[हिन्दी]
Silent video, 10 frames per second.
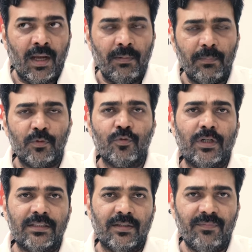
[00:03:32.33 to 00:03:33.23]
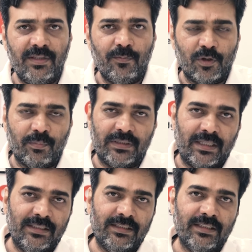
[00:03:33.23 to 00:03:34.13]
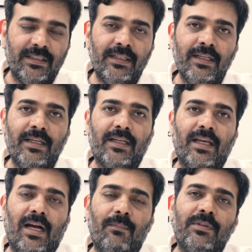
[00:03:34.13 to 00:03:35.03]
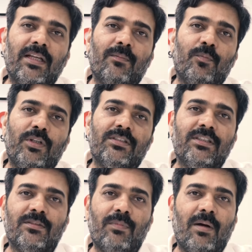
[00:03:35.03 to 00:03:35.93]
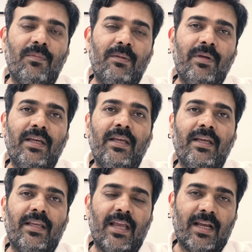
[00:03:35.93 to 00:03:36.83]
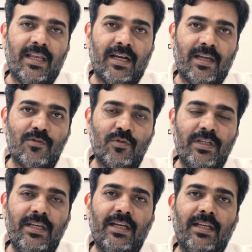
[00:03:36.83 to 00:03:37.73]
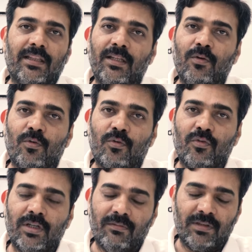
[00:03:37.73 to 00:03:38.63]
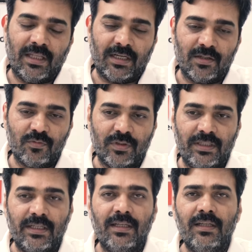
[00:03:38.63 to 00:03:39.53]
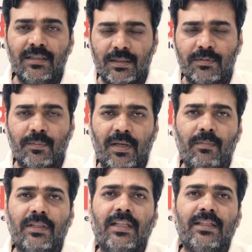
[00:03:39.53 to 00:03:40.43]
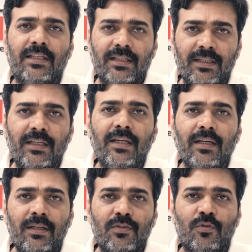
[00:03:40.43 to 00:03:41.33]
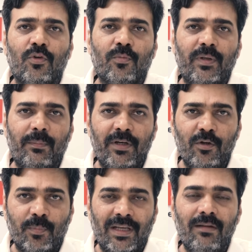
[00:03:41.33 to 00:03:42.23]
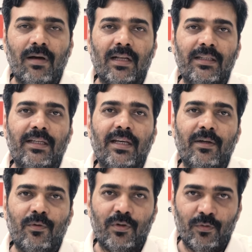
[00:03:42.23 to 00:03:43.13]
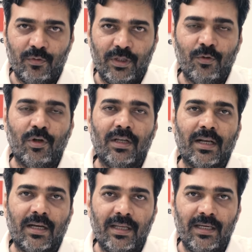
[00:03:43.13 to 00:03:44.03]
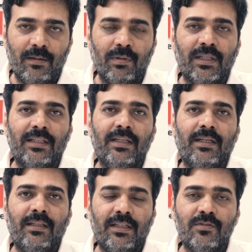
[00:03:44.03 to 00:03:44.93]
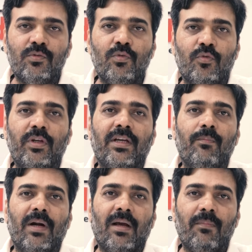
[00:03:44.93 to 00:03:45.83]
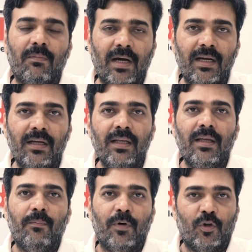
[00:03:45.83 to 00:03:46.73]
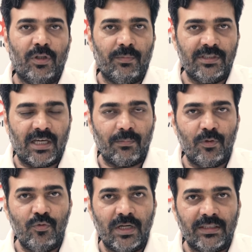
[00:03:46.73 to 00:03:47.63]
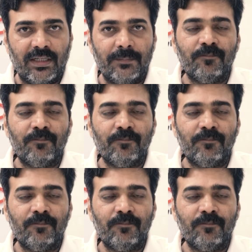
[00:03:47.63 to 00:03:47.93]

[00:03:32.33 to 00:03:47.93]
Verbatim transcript: अब आपको छोटा सा ब्रीफ और बता देते हैं कि अब तक पुलिस इस मामले में क्या क्या कर चुकी है कितने लोगों को गिरफ्तार कर चुकी है सबसे पहले बताते हैं कि जो लोग ये वीडियो पहली बार देख रहे हैं उनको रिकॉल करने के लिए बता दें कि 10 जून को एक बड़ा बवाल बलौदा बाजार में हुआ था